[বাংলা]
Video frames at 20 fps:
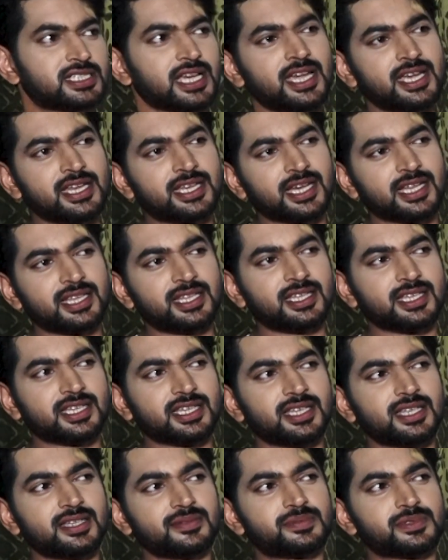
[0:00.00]
সেইটা দিয়ে
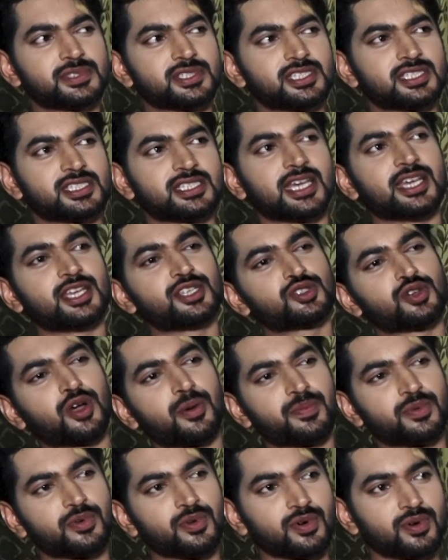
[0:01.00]
কি সেই
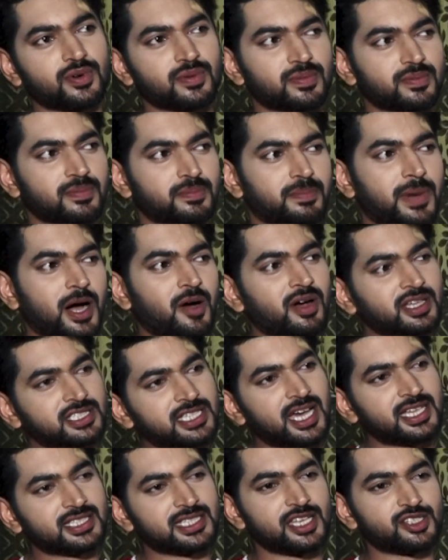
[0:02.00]
স্বপ্ন পাওয়া
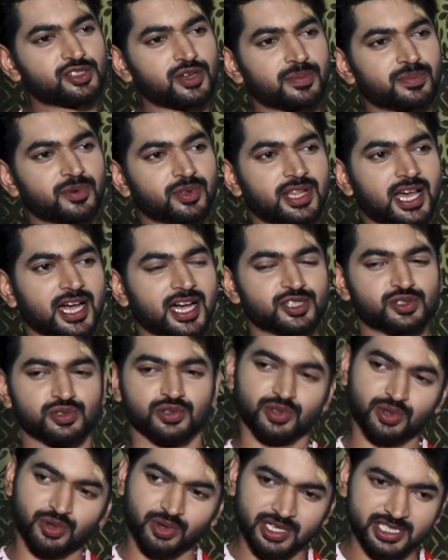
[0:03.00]
যায় যেই স্বপ্ন দেখা
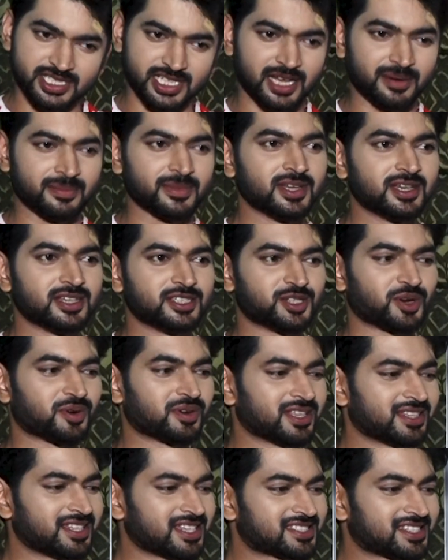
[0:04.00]
শুরু করেছিলাম যখন
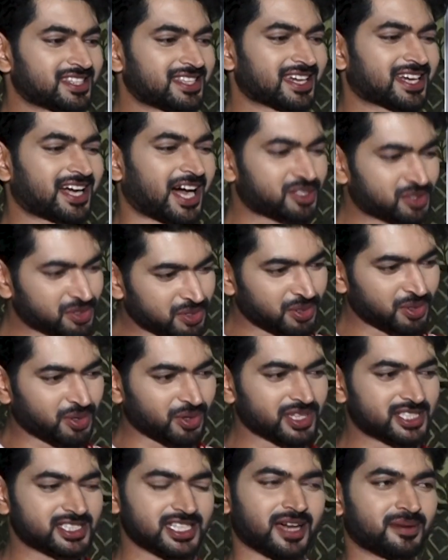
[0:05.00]
ইন্ডাস্ট্রিতে কাজ শুরু
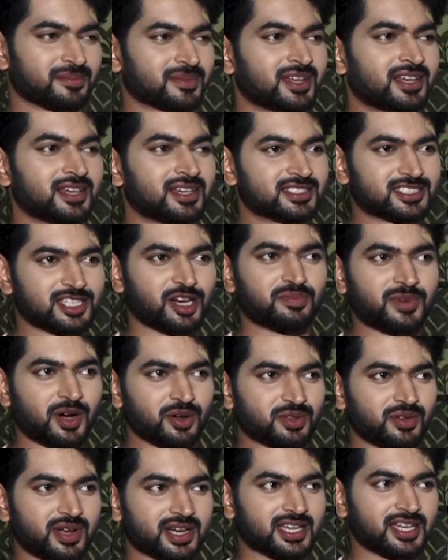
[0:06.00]
করেছিলাম
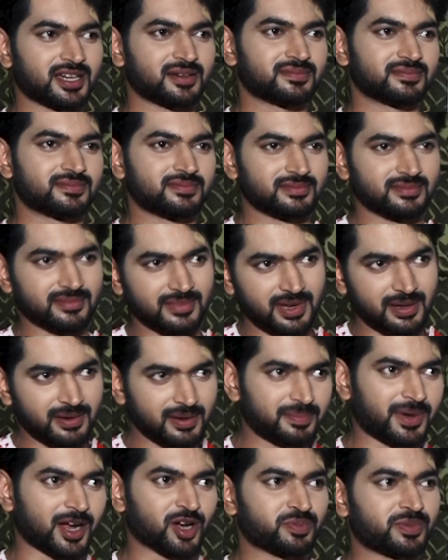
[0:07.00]
সম্ভবত একটা
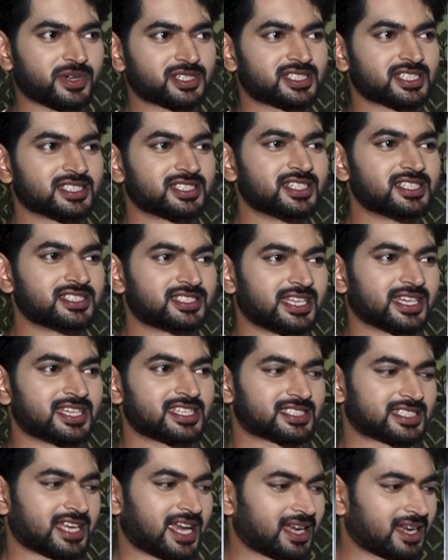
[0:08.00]
পারপার্শ্বিক জিনিস দেখে
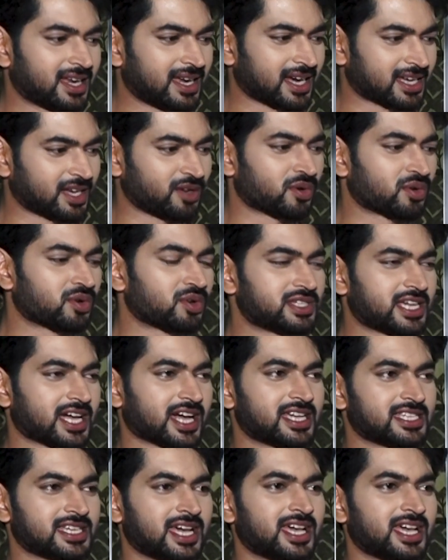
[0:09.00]
স্ট্যান্ডার্ড একটা অন্য জায়গায়